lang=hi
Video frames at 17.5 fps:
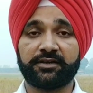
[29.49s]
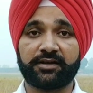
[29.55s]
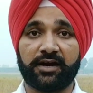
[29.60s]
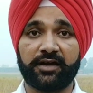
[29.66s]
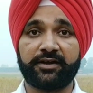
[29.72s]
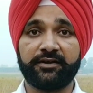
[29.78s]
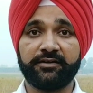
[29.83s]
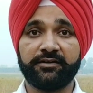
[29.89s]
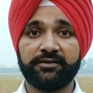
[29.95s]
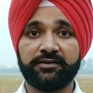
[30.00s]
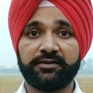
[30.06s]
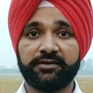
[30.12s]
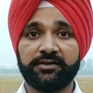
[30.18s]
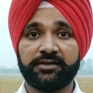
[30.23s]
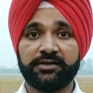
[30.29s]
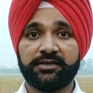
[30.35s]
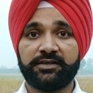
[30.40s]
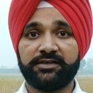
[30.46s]
कारण
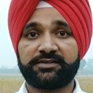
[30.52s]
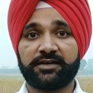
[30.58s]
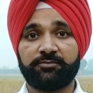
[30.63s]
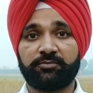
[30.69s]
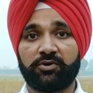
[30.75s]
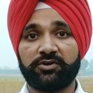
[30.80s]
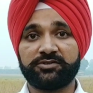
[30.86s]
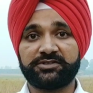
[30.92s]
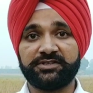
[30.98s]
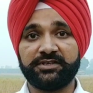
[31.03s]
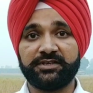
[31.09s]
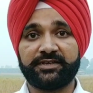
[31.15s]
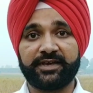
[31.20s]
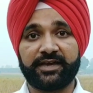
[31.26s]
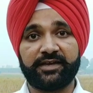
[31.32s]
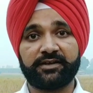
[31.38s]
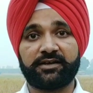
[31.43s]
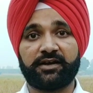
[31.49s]
इसका बहुत ही
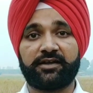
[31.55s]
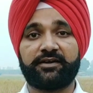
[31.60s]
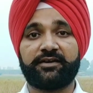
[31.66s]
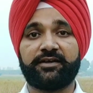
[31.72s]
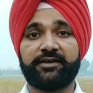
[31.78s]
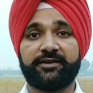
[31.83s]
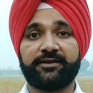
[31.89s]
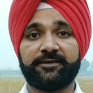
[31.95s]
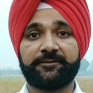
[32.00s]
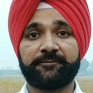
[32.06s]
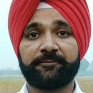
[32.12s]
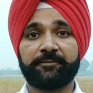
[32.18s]
गहन कारण है